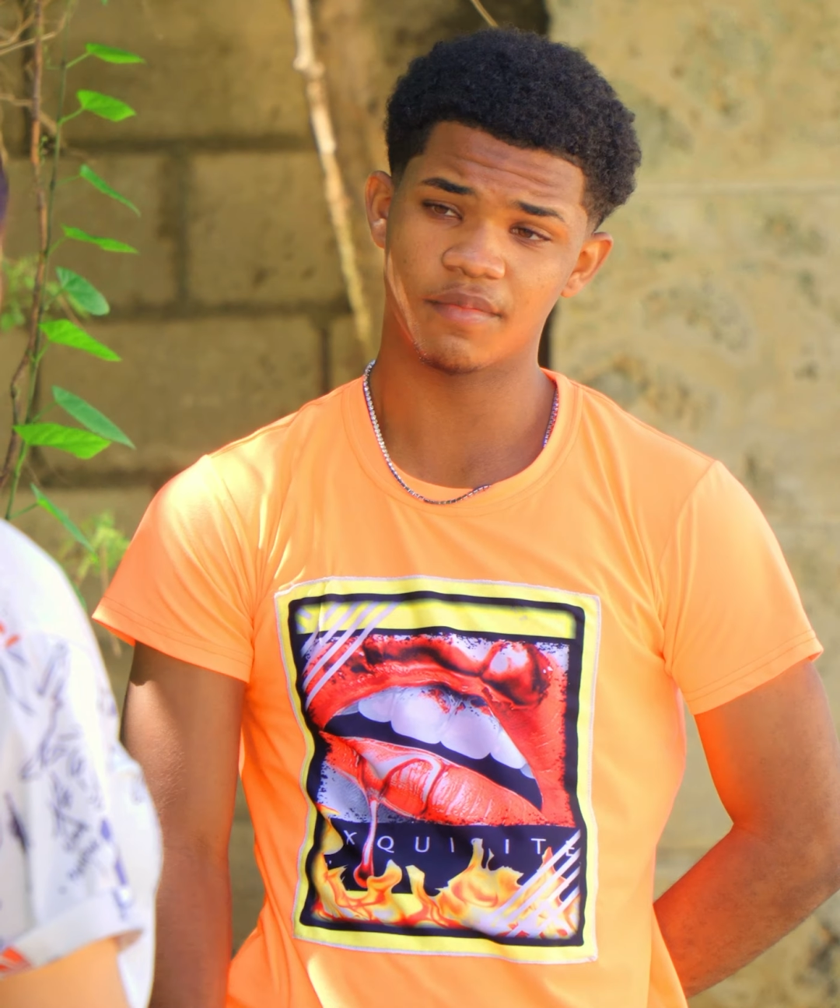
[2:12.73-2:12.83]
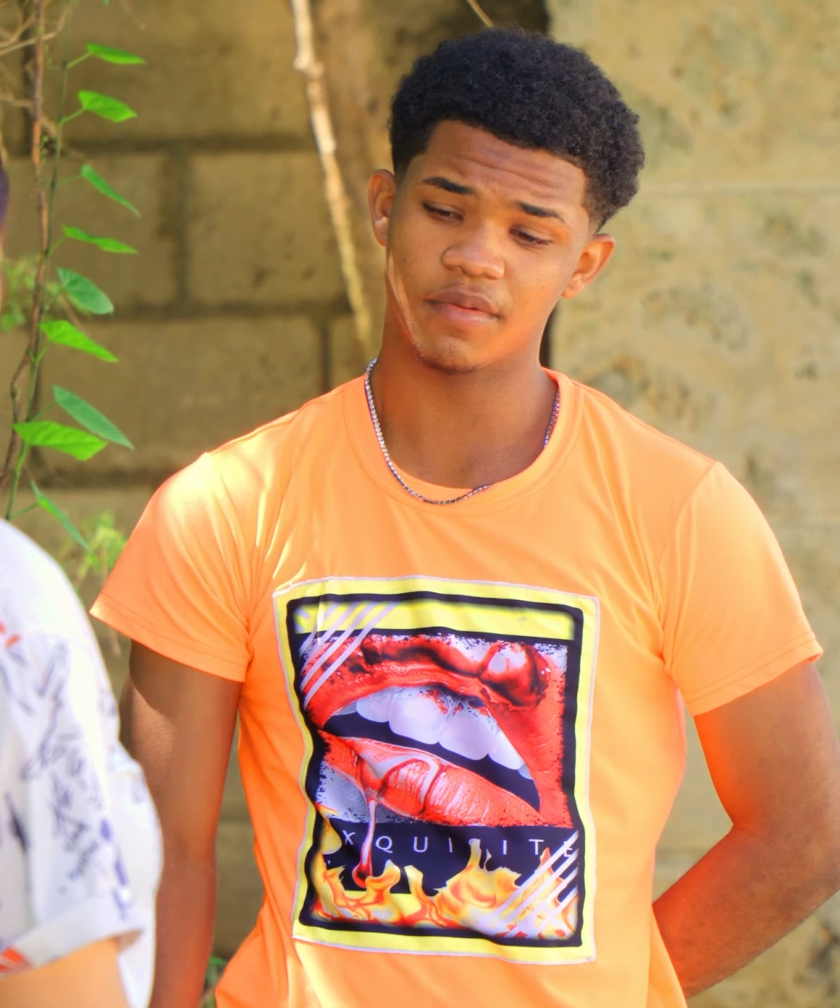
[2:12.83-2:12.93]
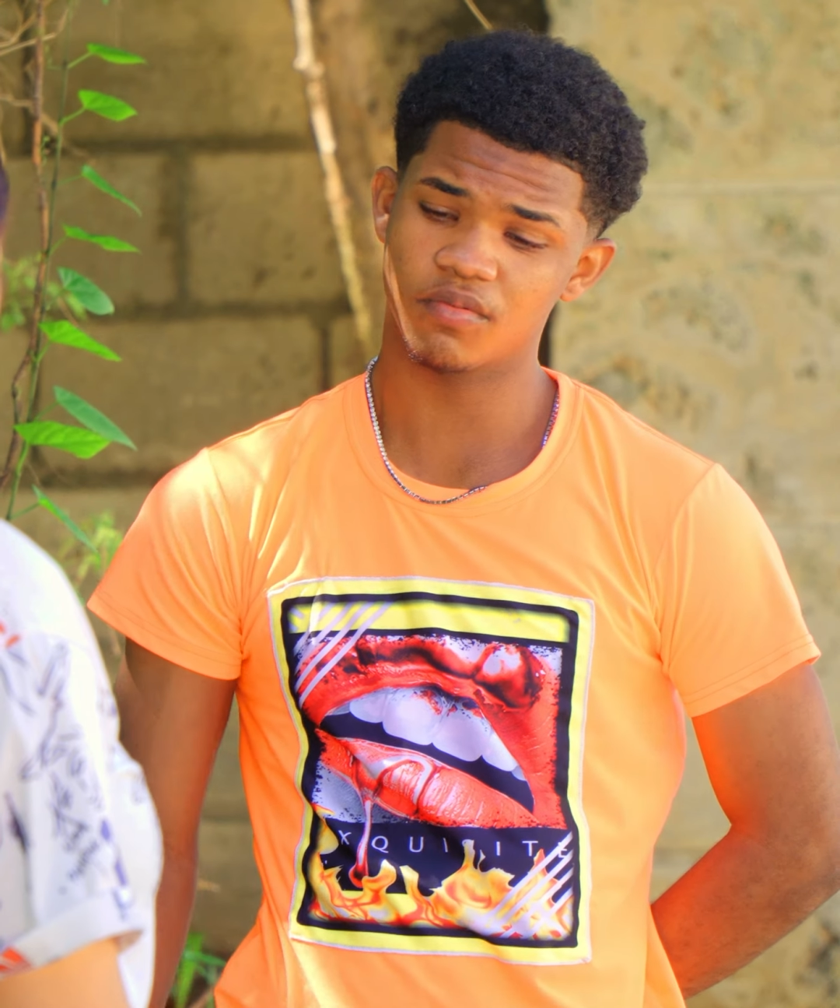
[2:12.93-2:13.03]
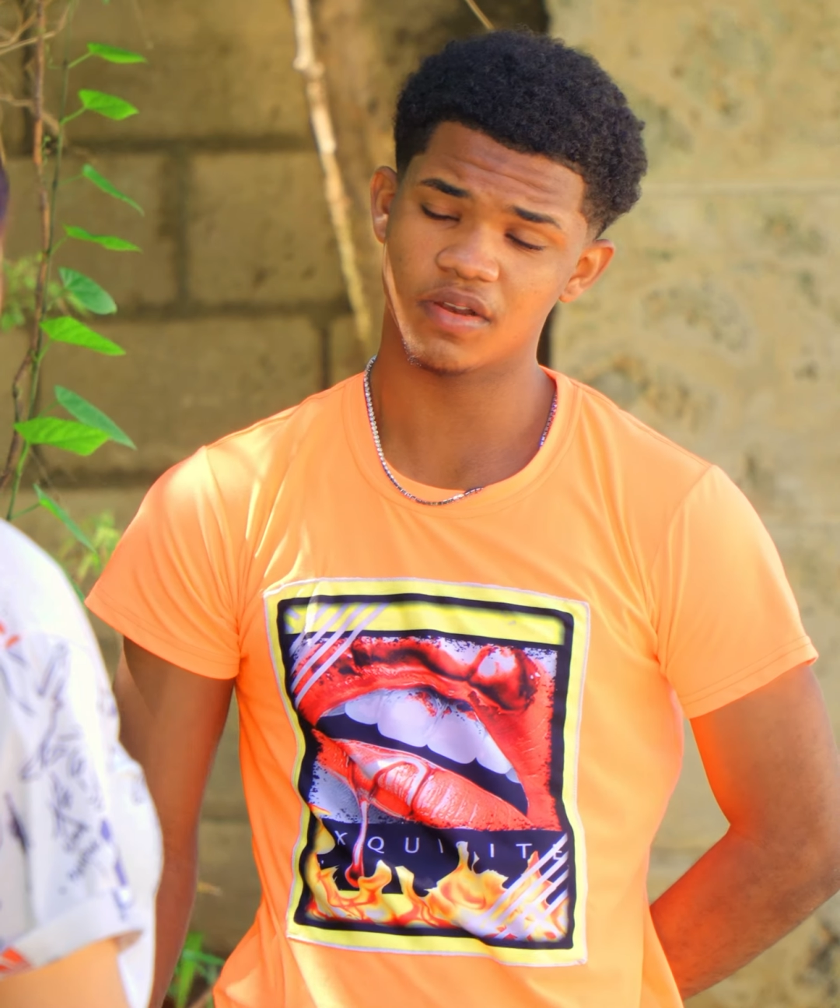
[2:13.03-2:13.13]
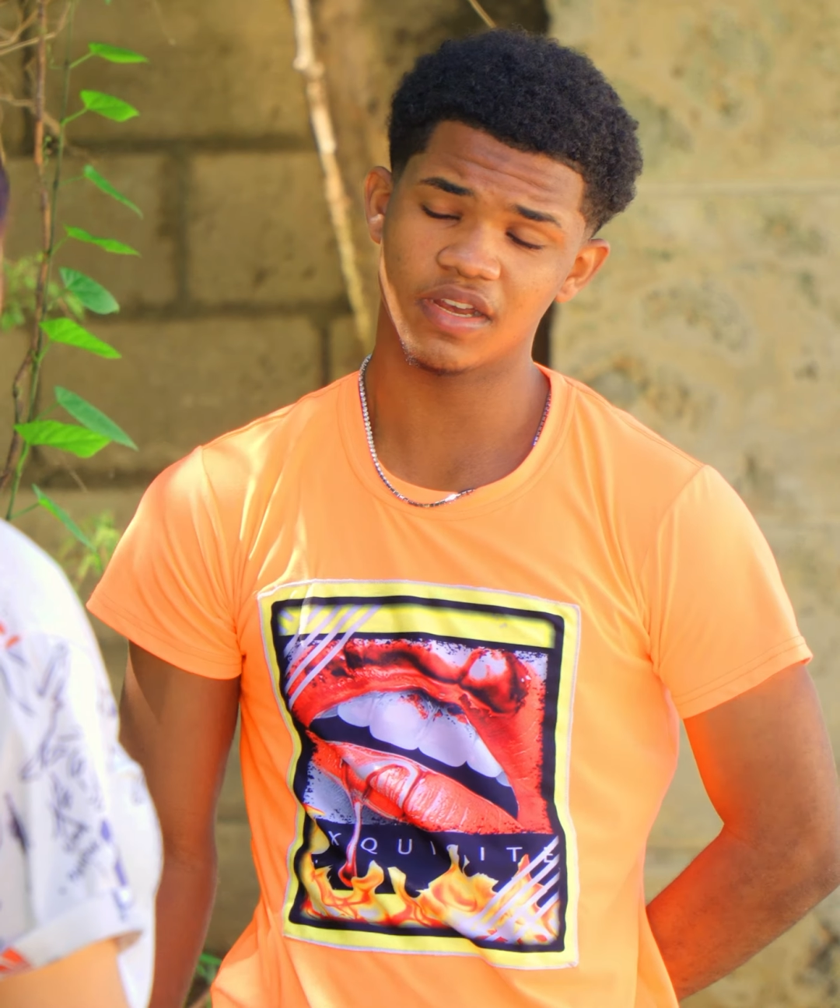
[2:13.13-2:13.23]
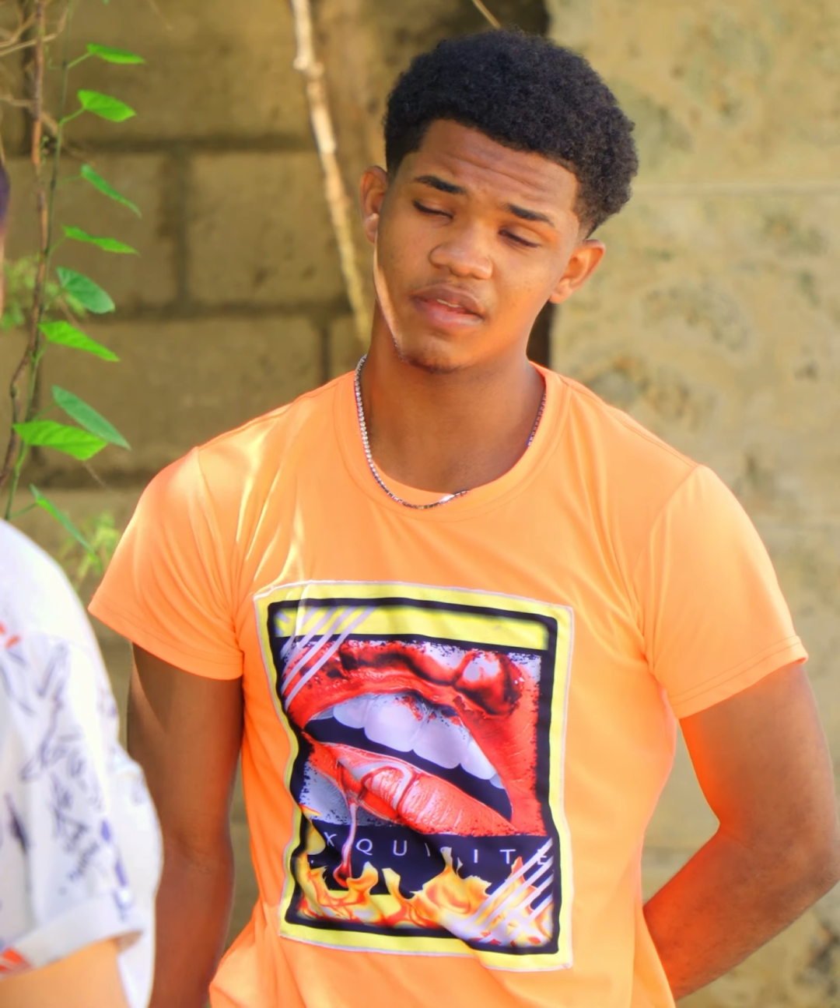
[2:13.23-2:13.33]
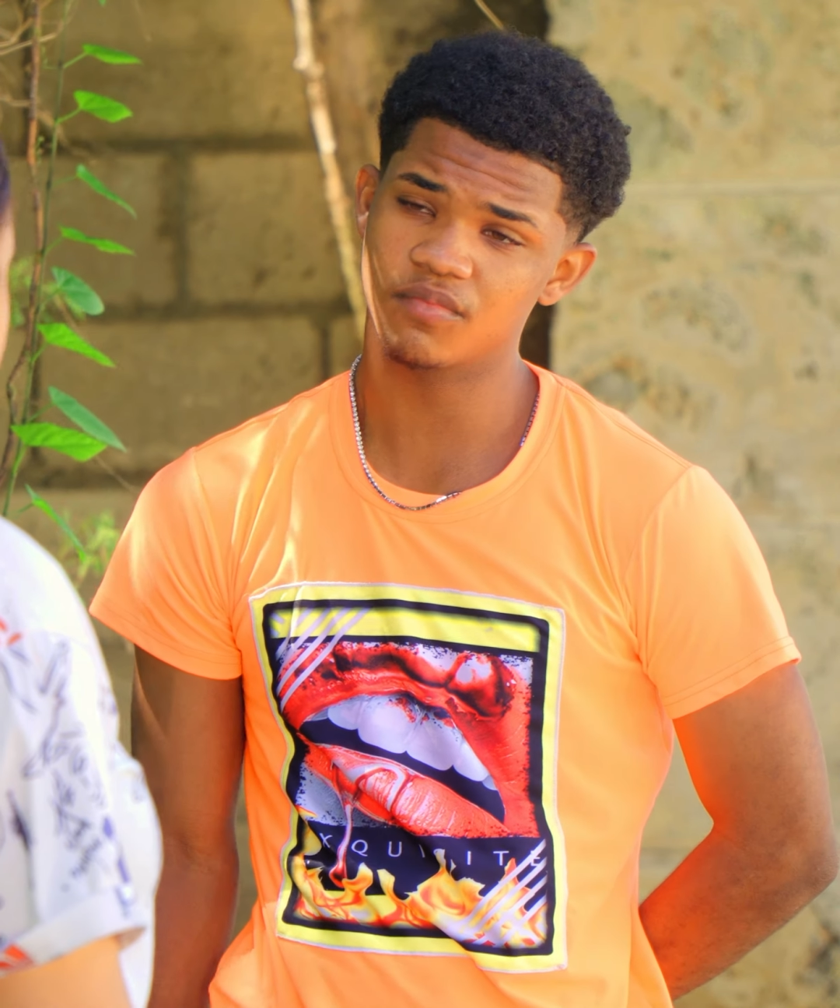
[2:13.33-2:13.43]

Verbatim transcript: me duele